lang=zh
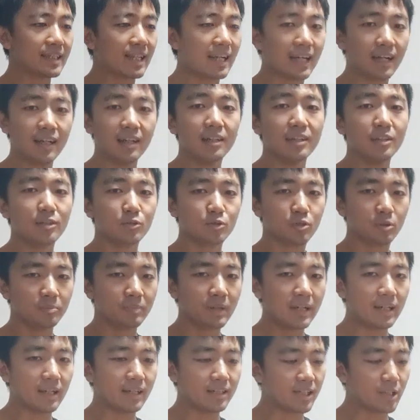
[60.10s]
家准
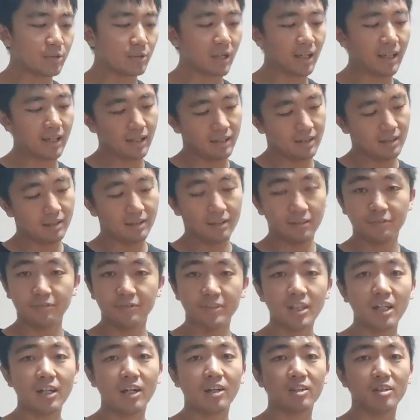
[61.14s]
备了这款
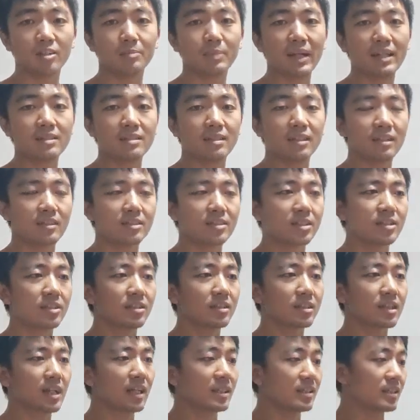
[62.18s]
上好的杯子，这
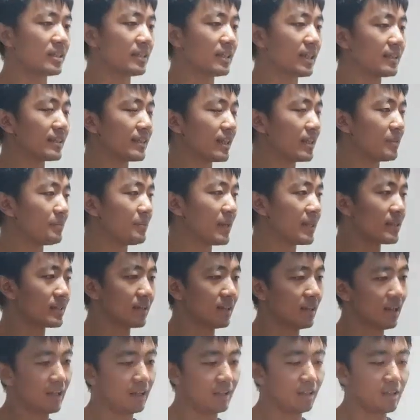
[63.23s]
是康熙年间的杯
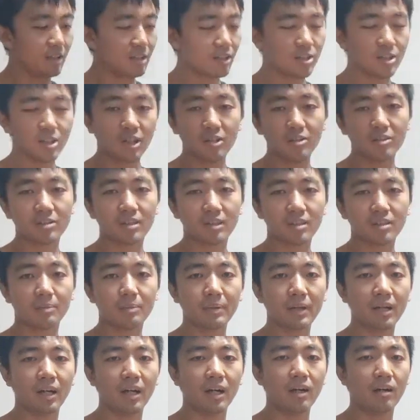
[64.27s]
子啊，烧制的特
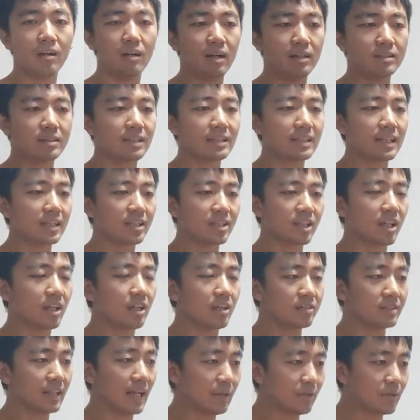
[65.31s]
别好啊。大家谁
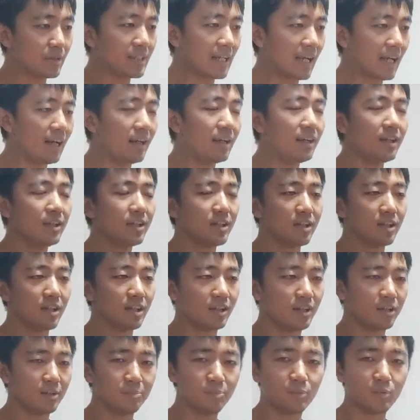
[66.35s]
要拿回家，
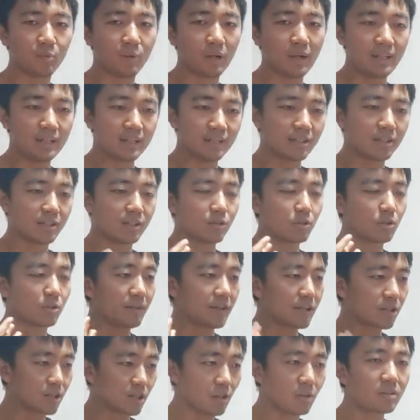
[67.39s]
呃，不管是作
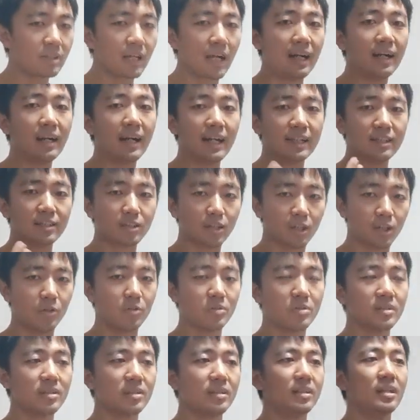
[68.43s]
为收藏还是
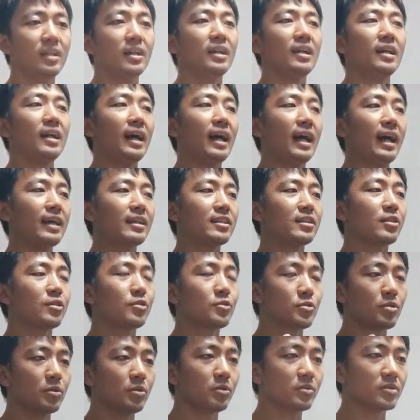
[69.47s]
投资，还是
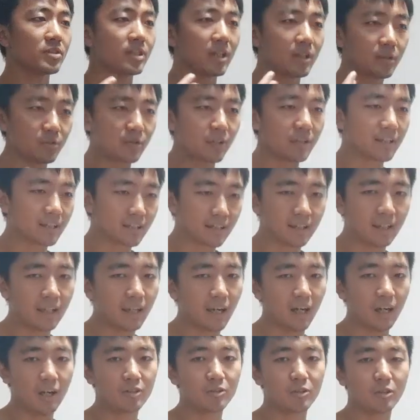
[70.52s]
送珍贵的人也
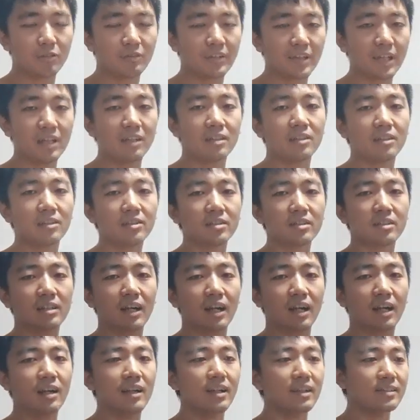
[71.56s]
好，都非常合适
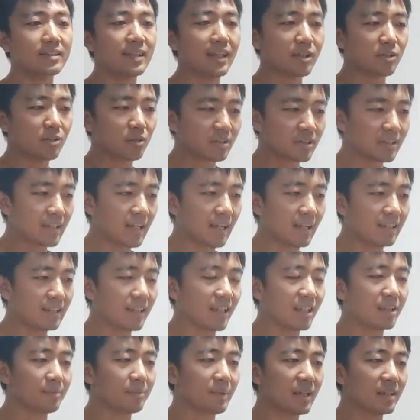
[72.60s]
啊。但说实在的，这
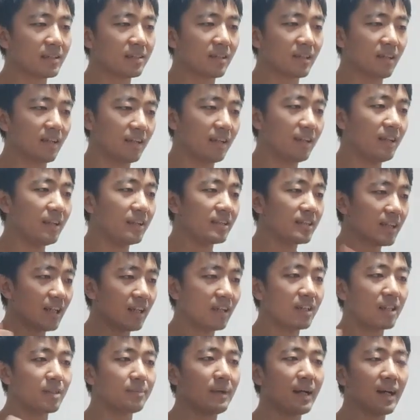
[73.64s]
样的杯子
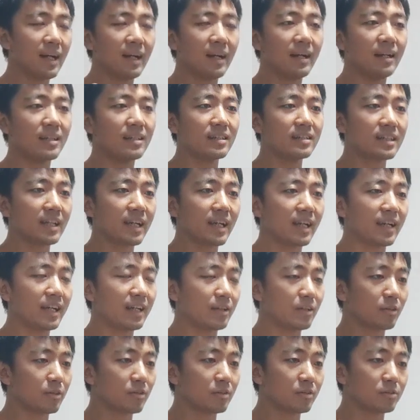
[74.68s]
上个礼拜
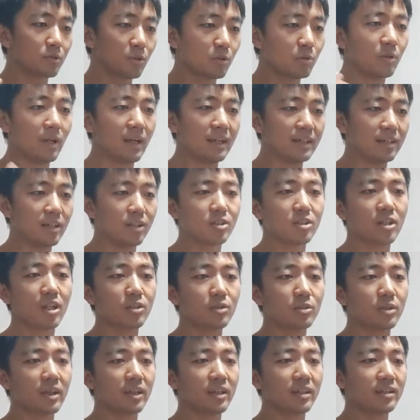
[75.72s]
在东莞能烧
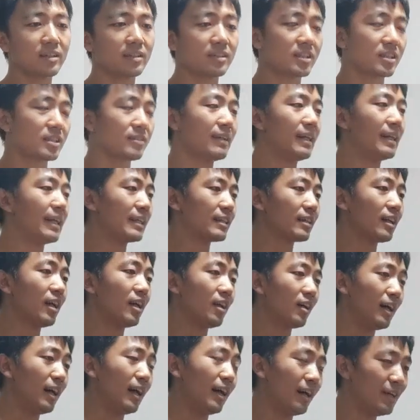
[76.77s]
出来十万来
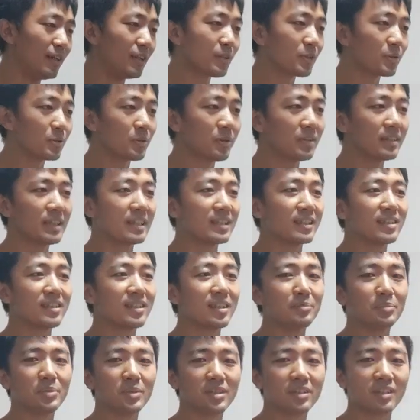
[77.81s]
套哈。如果你真
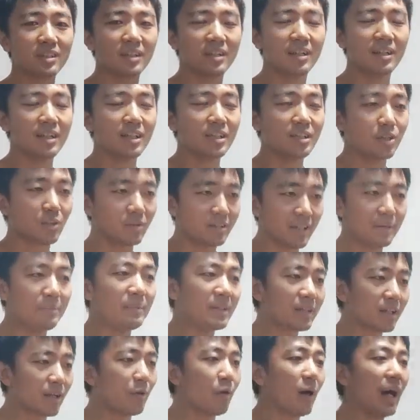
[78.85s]
的不是有钱
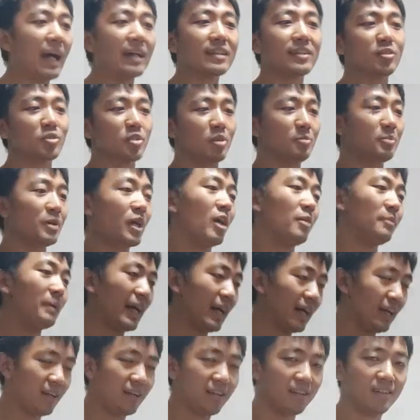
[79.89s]
没地儿花，那就不要
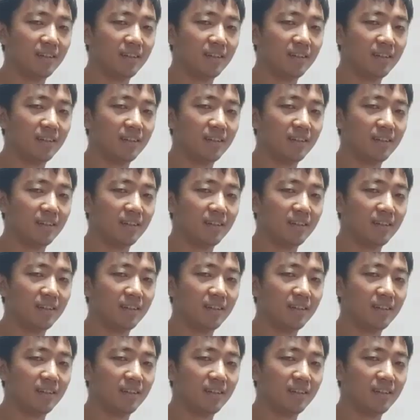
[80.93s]
买。